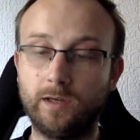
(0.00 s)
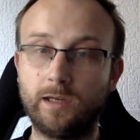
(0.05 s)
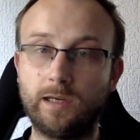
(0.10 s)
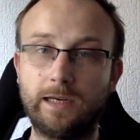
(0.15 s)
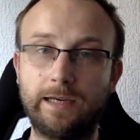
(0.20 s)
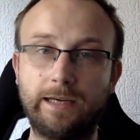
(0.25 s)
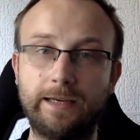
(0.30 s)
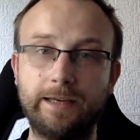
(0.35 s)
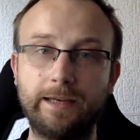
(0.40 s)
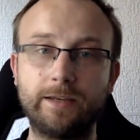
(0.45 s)

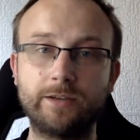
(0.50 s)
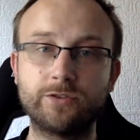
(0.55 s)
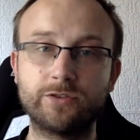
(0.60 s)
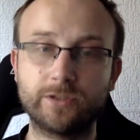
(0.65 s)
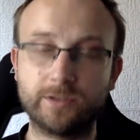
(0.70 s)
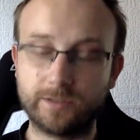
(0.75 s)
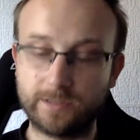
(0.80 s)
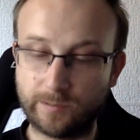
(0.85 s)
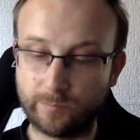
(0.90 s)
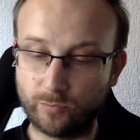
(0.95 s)
E, jakiś
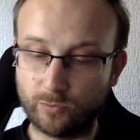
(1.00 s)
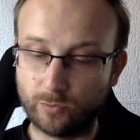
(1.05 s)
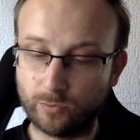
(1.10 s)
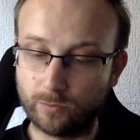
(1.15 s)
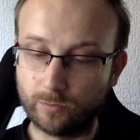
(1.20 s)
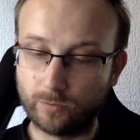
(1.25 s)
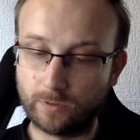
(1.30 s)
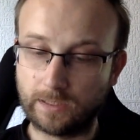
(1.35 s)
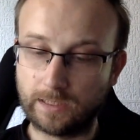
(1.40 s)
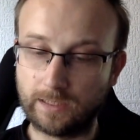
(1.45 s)
czas
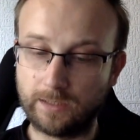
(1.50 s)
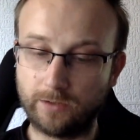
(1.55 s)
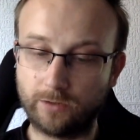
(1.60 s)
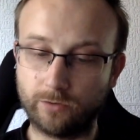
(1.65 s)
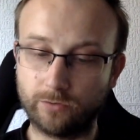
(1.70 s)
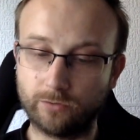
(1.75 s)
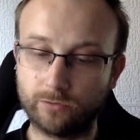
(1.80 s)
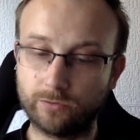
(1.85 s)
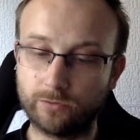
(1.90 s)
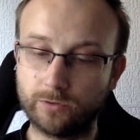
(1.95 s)
temu
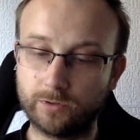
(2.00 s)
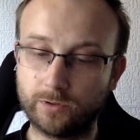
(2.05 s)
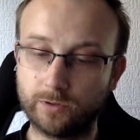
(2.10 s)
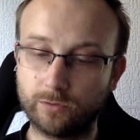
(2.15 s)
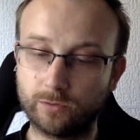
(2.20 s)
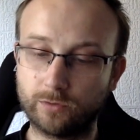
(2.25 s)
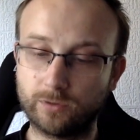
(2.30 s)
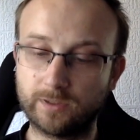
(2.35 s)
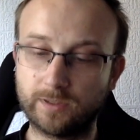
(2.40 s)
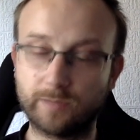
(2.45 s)
Helion e,
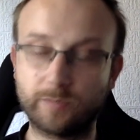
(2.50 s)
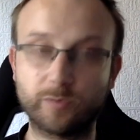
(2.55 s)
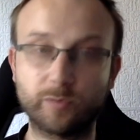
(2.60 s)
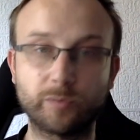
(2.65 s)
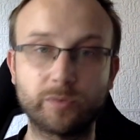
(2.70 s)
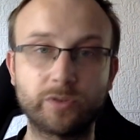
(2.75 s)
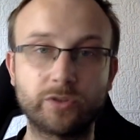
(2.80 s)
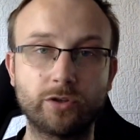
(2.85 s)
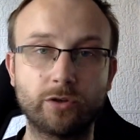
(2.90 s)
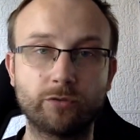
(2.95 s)
udostępnił
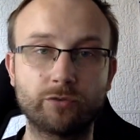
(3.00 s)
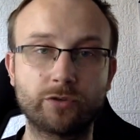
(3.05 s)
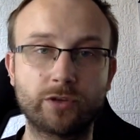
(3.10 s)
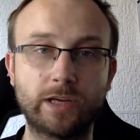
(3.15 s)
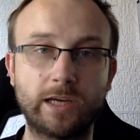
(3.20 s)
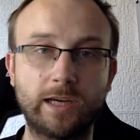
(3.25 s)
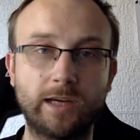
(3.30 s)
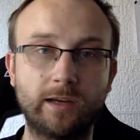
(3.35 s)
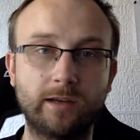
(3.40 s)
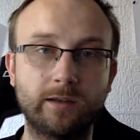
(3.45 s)
mi
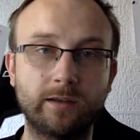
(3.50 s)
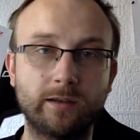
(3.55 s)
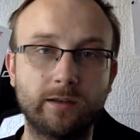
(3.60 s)
książkę e,